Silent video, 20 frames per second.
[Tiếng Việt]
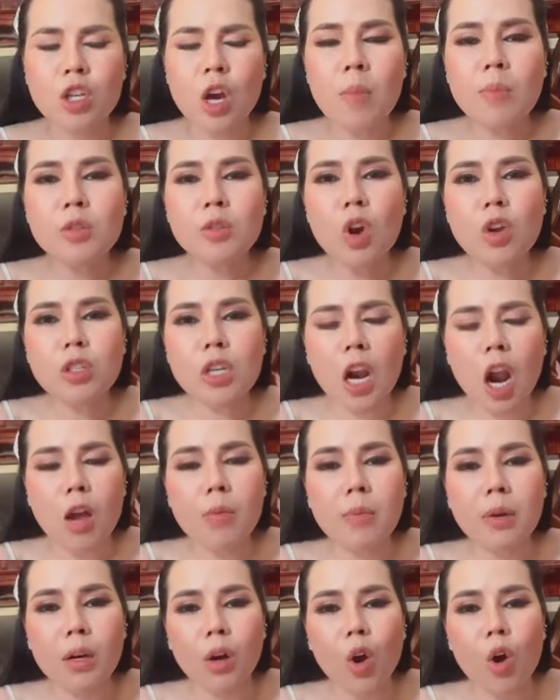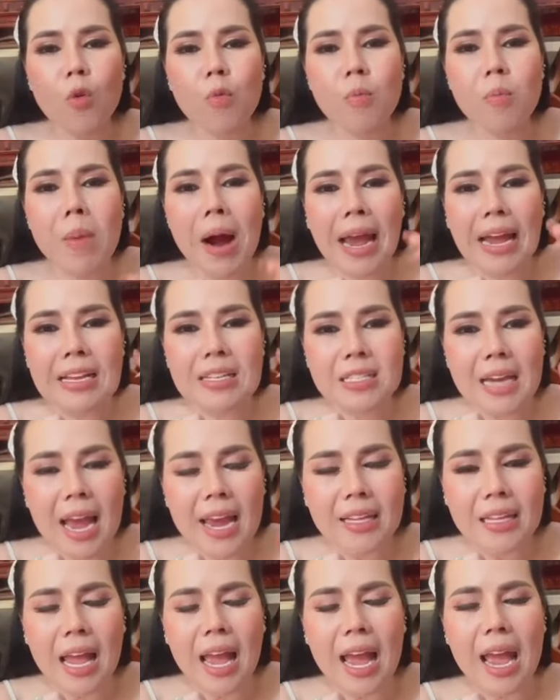nhóm cho chất ơi mình nụ bánh
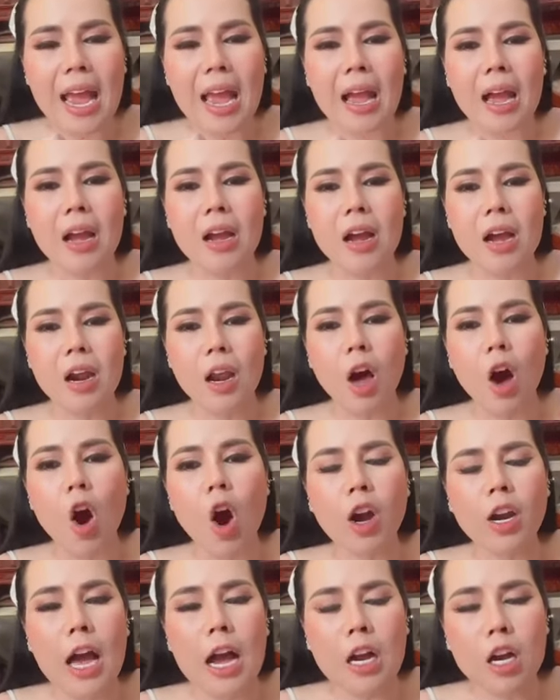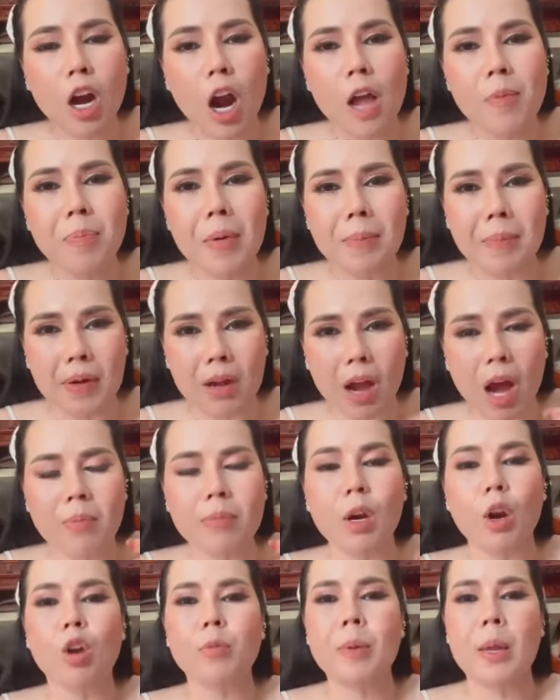chai tha là o nọ cọ ấy bật vào cọt
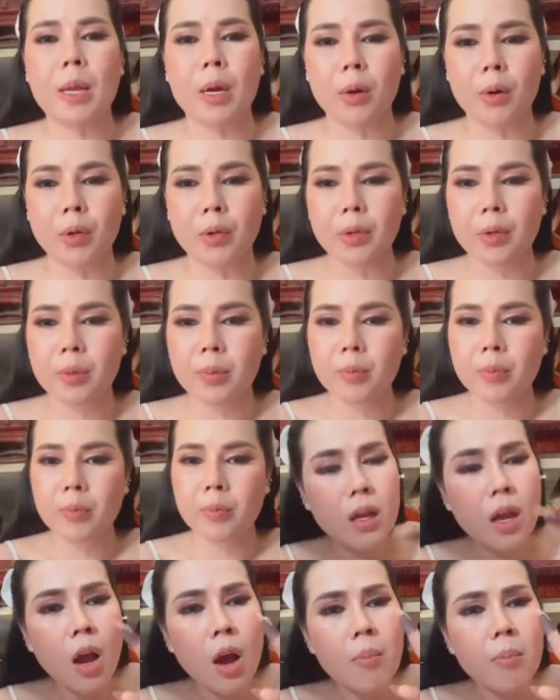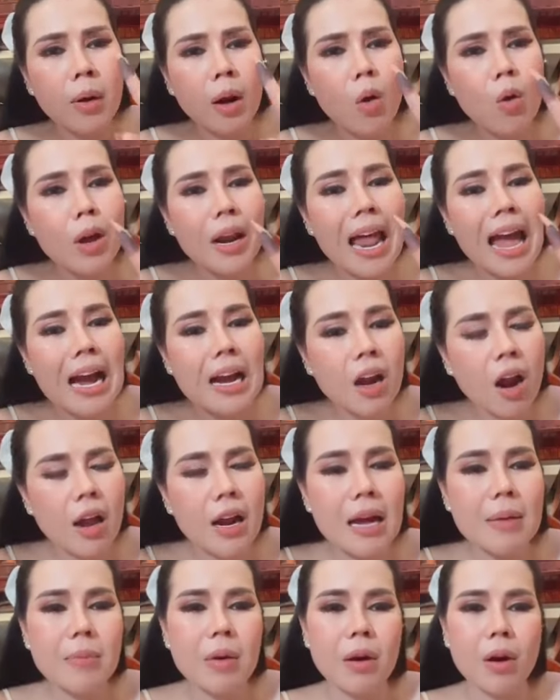mà rồi phía rồi mà đu cái là
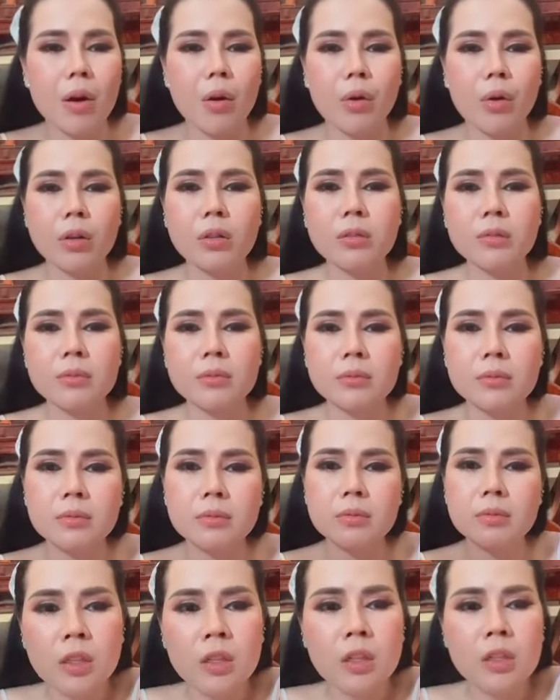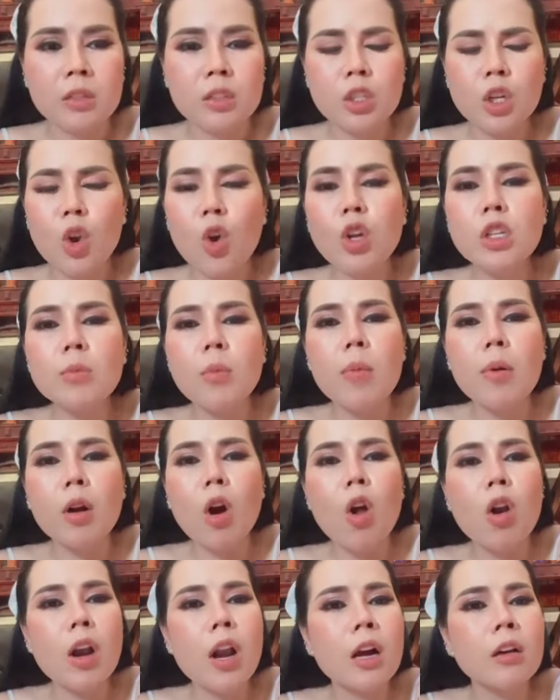cọ nọ bảo ổn cho luôn cho mấy
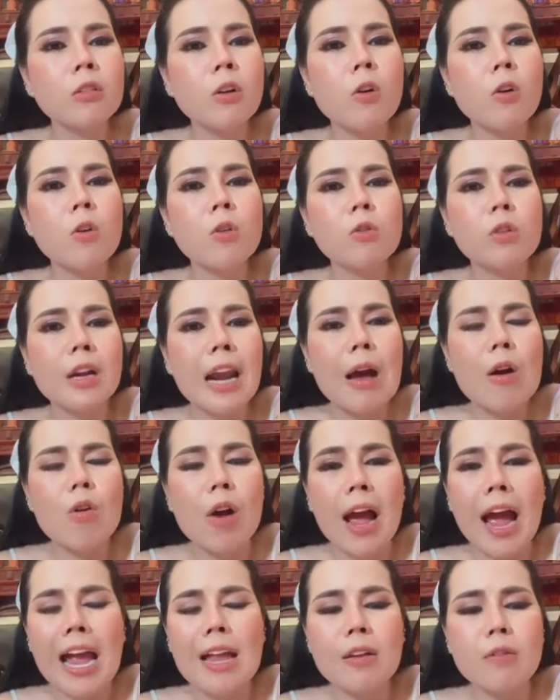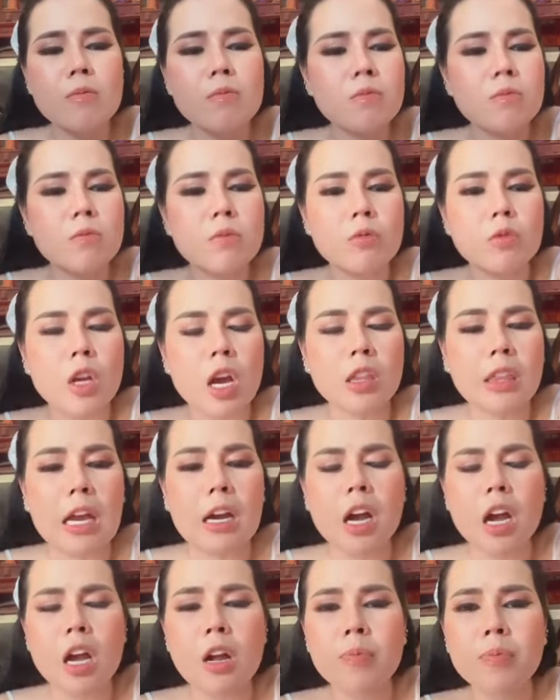cô lăng tu cọ đâu có hay vậy
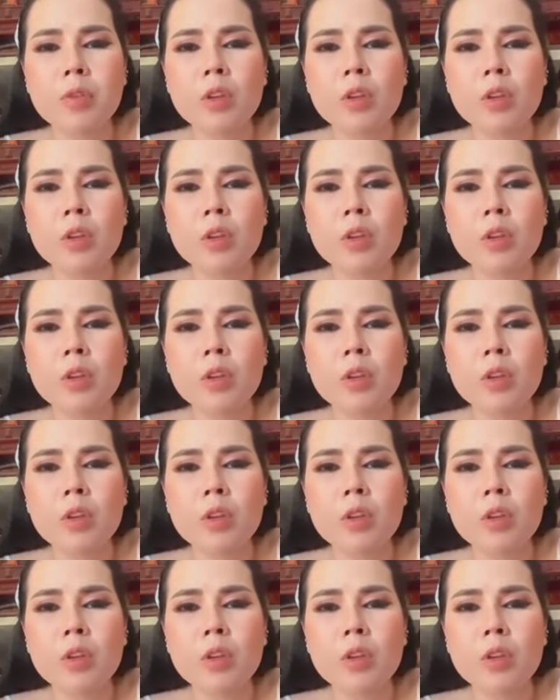tớ